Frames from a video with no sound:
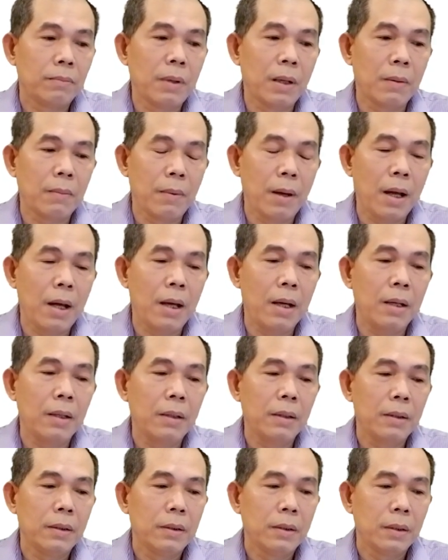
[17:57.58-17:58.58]
mật mã
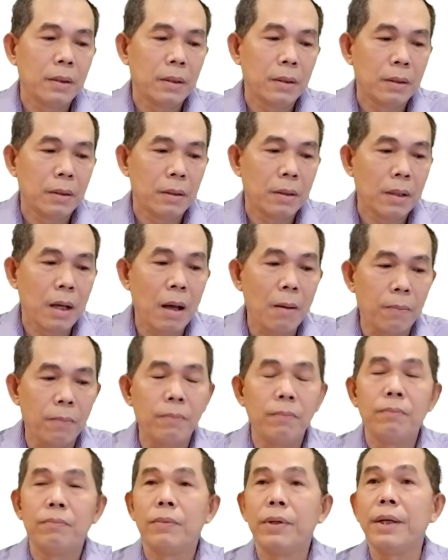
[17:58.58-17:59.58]

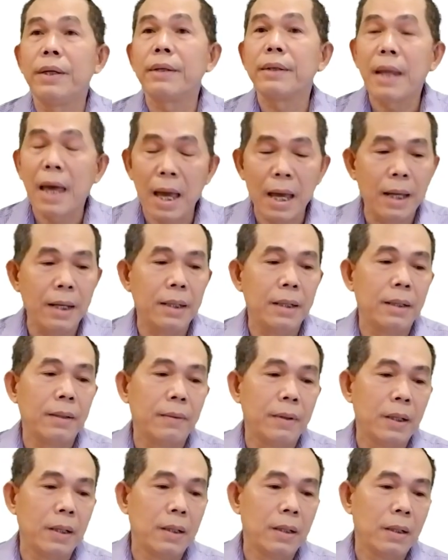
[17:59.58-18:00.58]
học hiện đại đó các
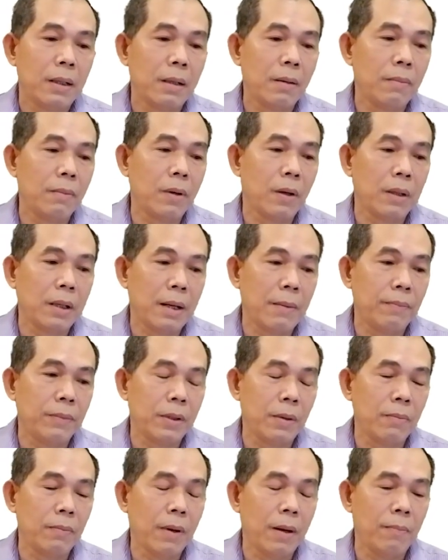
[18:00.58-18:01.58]
bạn không còn nằm
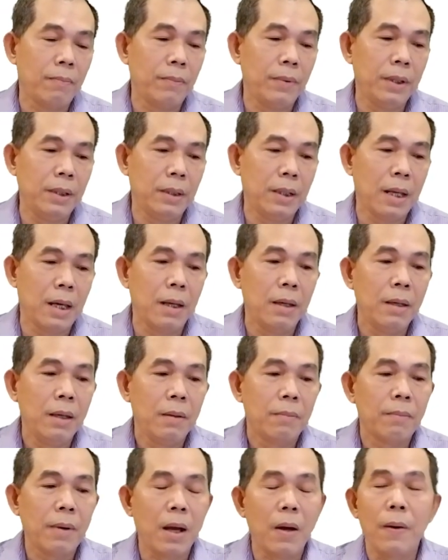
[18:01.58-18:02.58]
trong phạm vi là
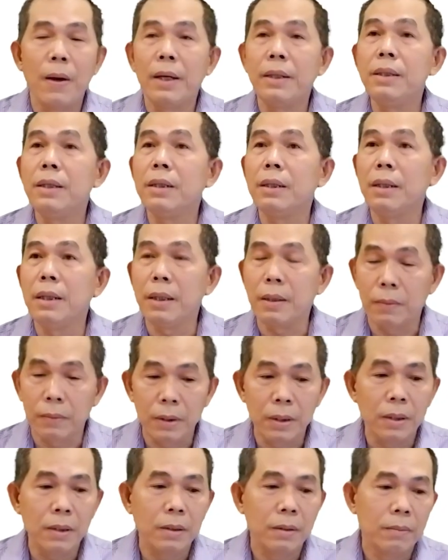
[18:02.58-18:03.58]
mã hóa dữ liệu
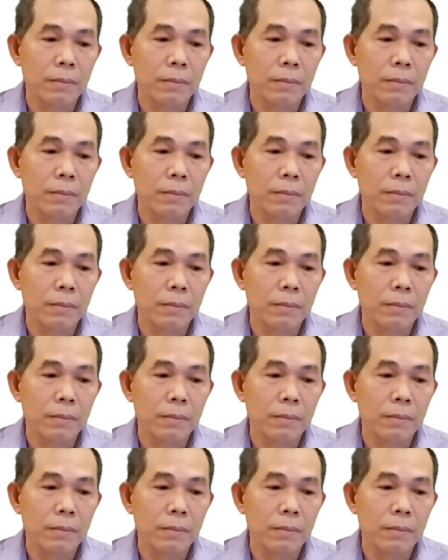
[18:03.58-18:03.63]
nữa